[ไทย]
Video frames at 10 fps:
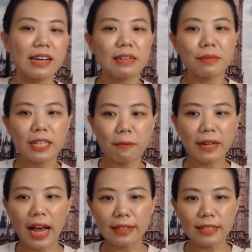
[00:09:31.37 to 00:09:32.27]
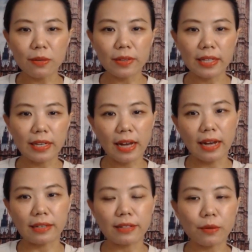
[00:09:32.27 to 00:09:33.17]
เหมือนกับการที่วันนี้
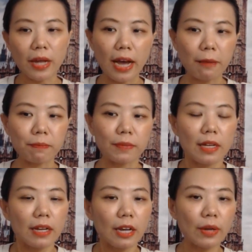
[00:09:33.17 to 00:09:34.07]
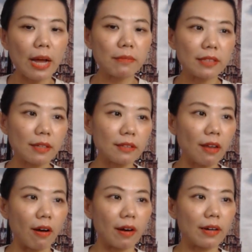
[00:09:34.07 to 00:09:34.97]
ค่ะเราทำเราทำใน
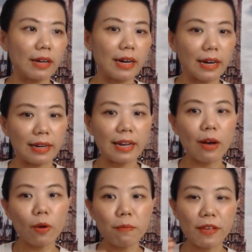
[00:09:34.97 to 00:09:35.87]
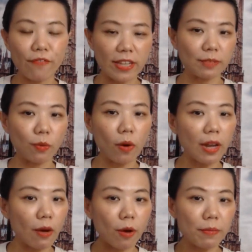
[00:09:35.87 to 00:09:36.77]
TikTok เออแล้วเราก็มี Facebook แล้
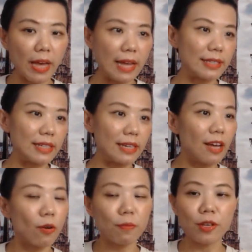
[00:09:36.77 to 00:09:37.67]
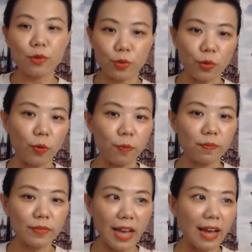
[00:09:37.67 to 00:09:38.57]
วเราก็มี ไอ จี แล้วเราก็มี YouTube
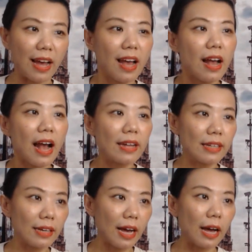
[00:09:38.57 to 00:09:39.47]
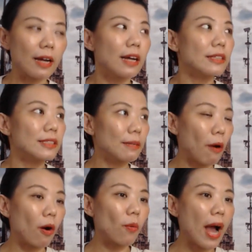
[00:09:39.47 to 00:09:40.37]
อ่ะอันนี้ค่ะจะบ
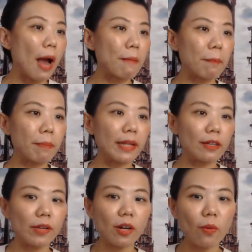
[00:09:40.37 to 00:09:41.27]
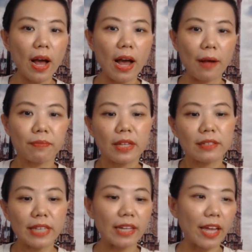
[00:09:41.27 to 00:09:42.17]
อกว่ามันเป็นเขาเรียกว่า
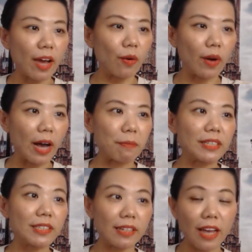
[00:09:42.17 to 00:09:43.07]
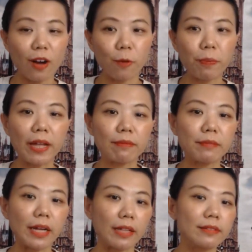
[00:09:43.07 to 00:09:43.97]
Channel อ่ะเป็น Channel เป็น
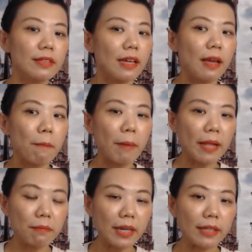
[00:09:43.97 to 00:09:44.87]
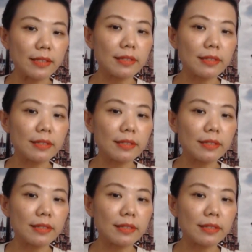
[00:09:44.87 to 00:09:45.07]
เหมือนเป็นเหมือน